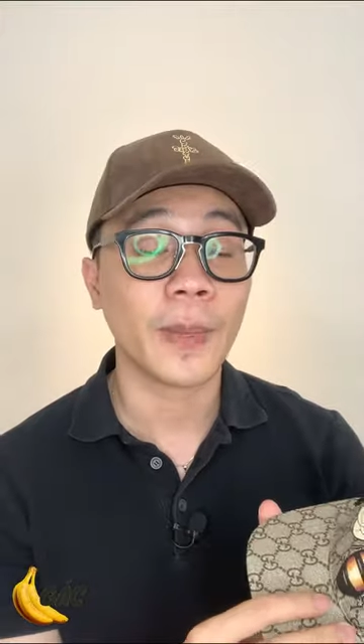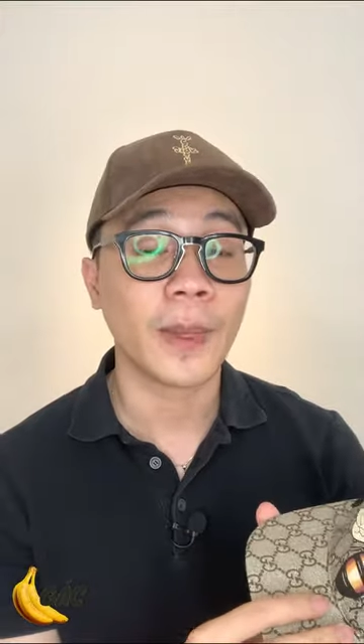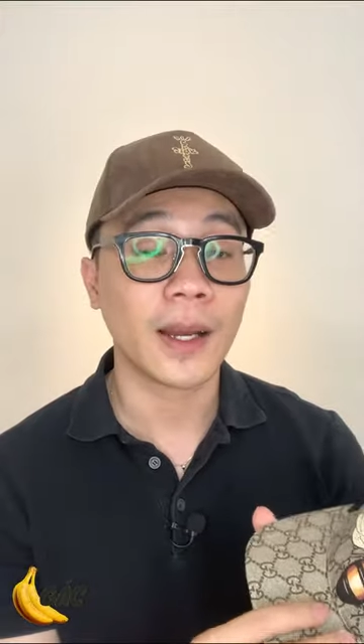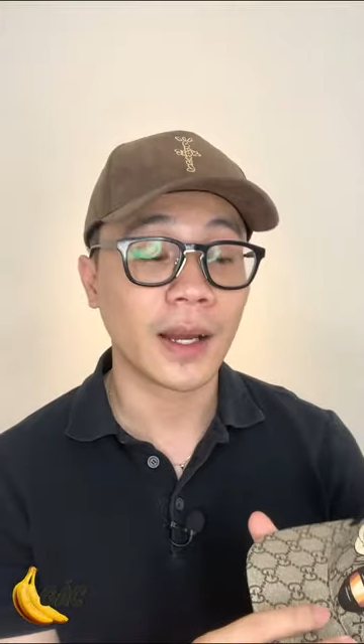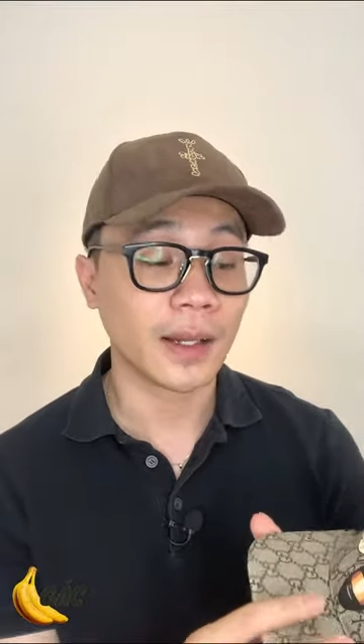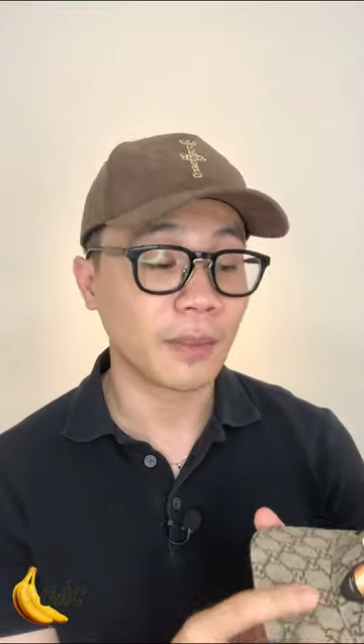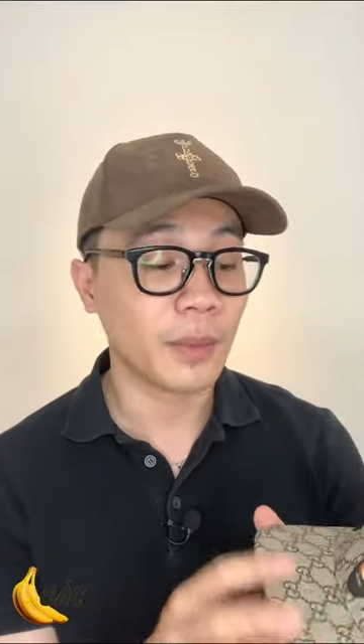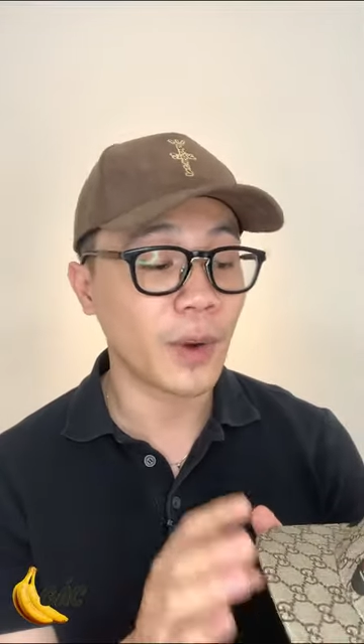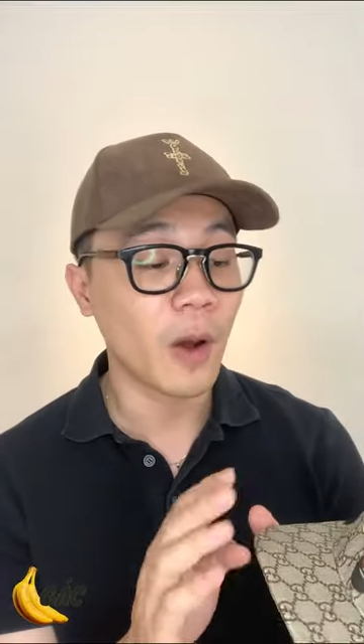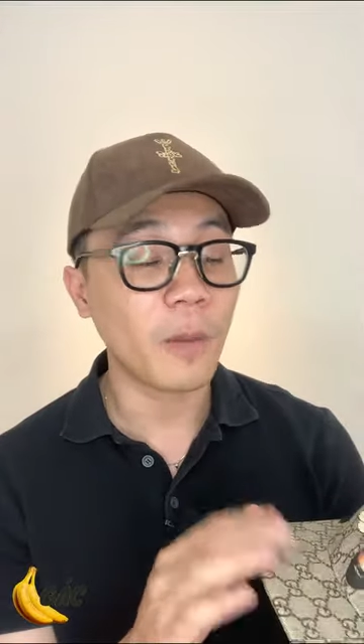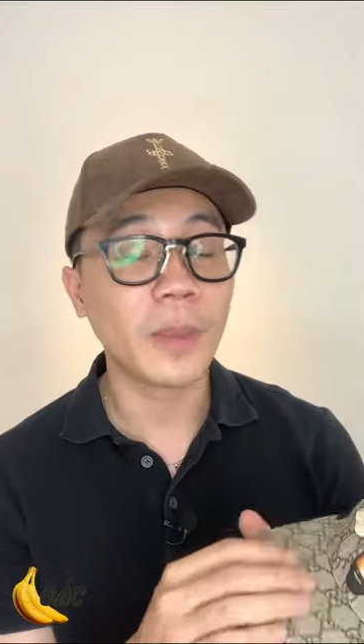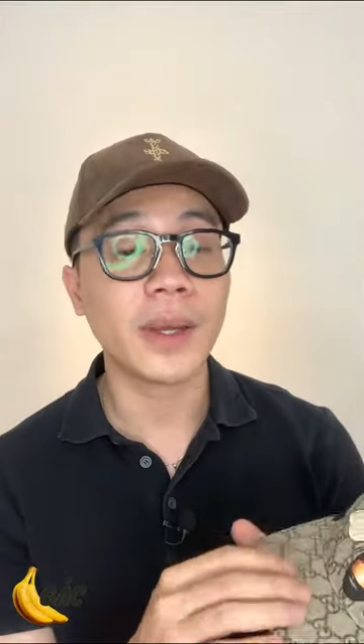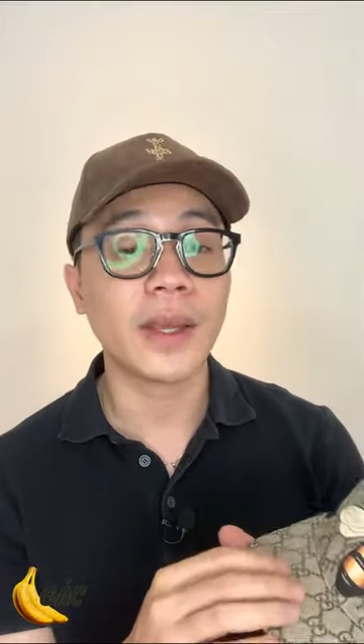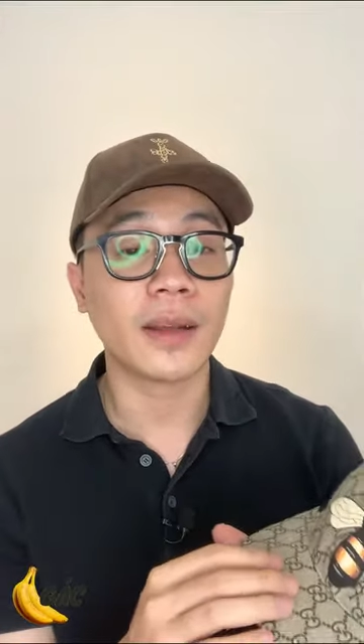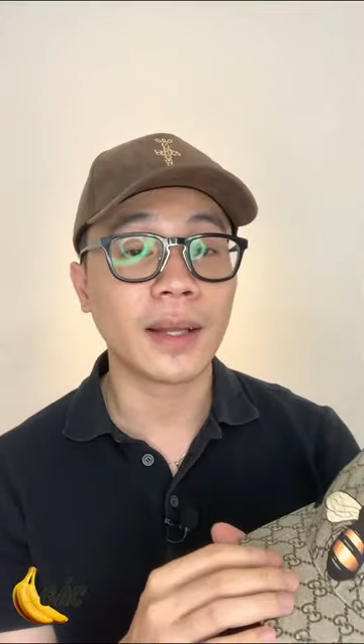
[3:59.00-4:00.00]
À,
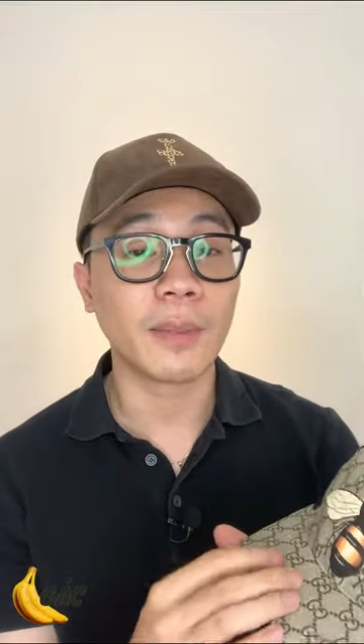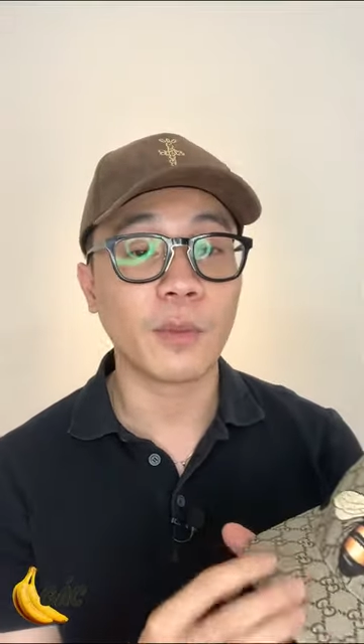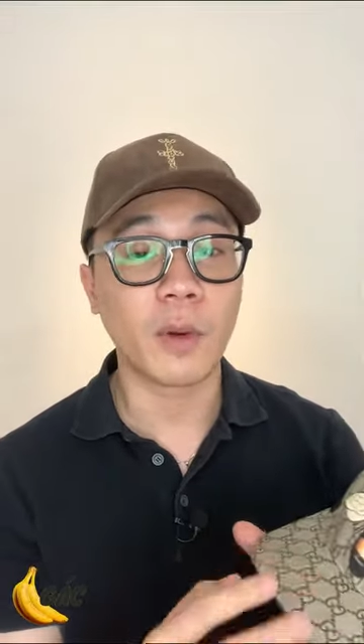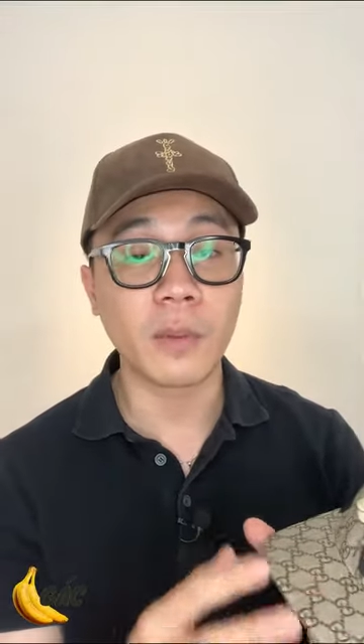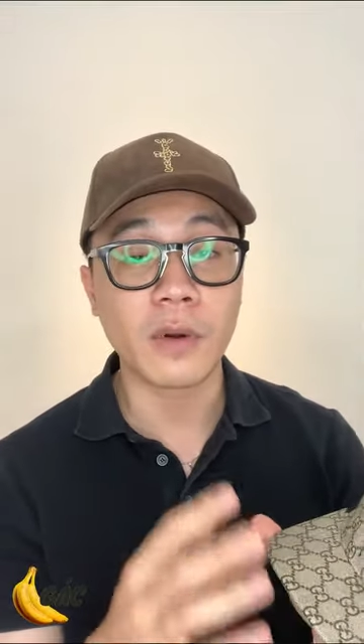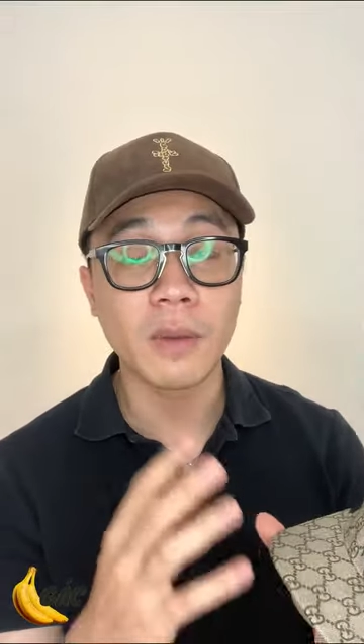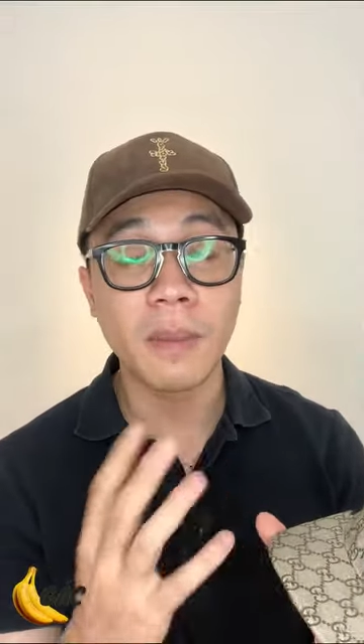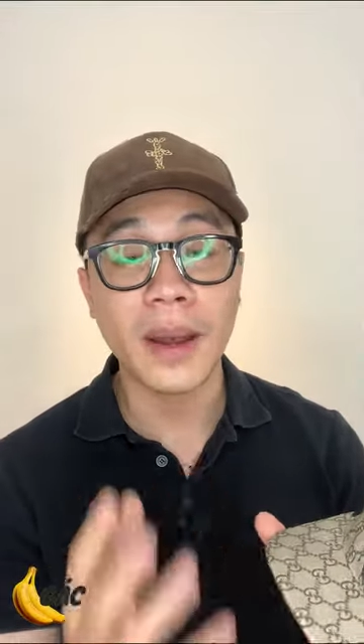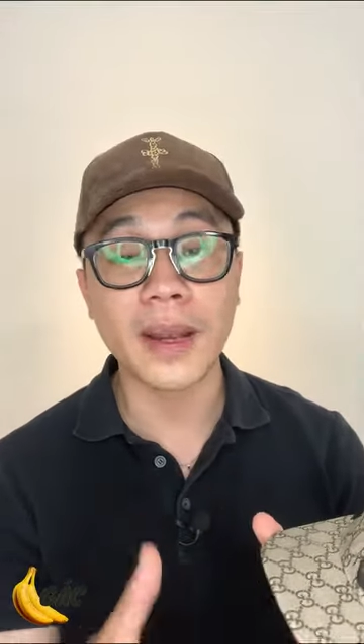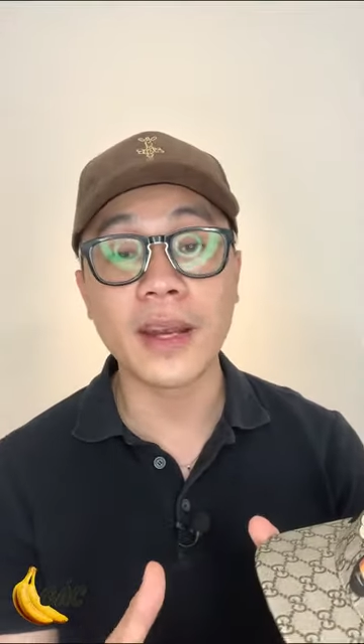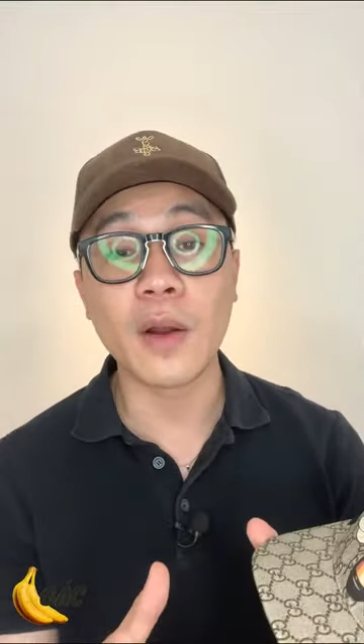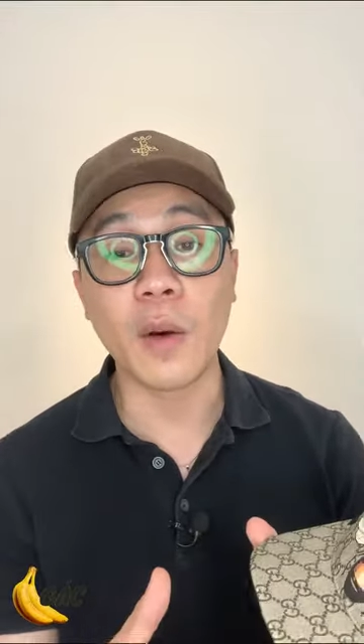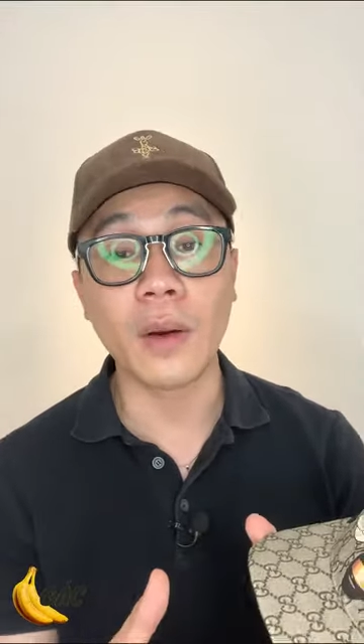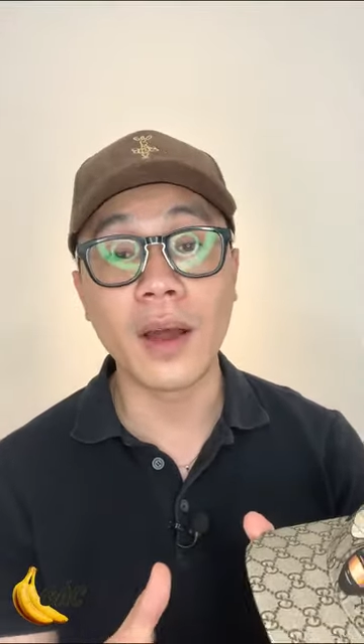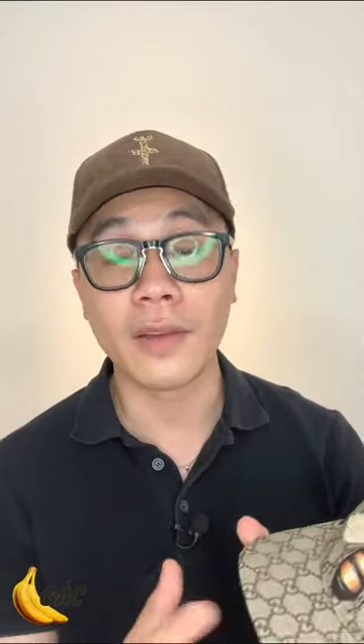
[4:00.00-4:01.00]
nón bây giờ tầm khoảng mười
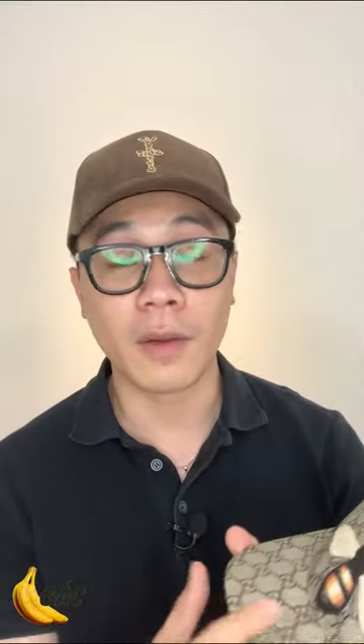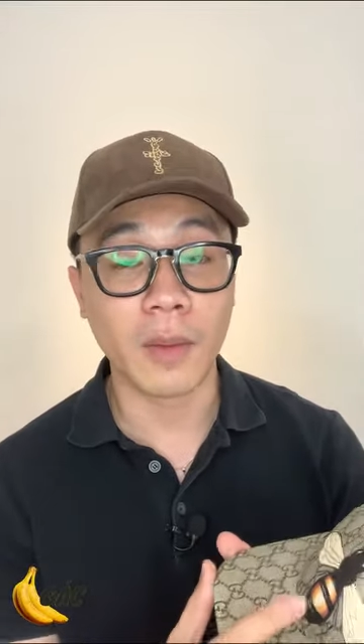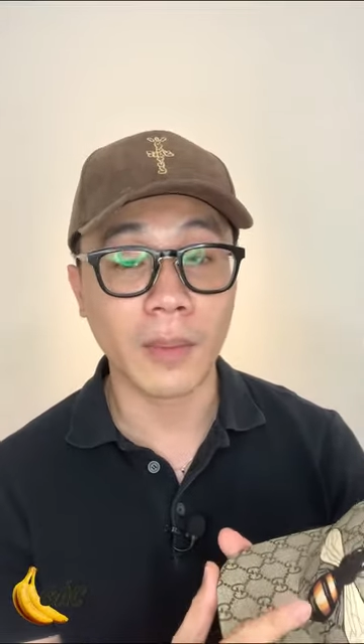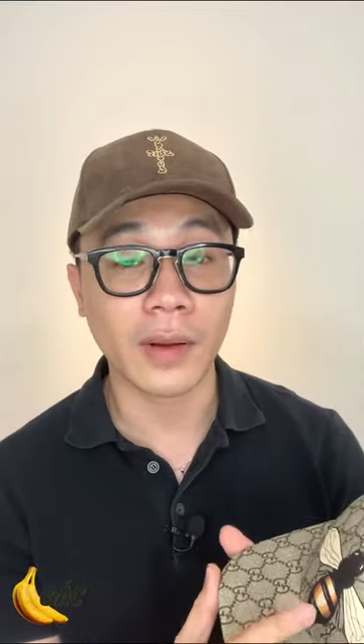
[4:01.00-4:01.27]
mấy đổ lên thôi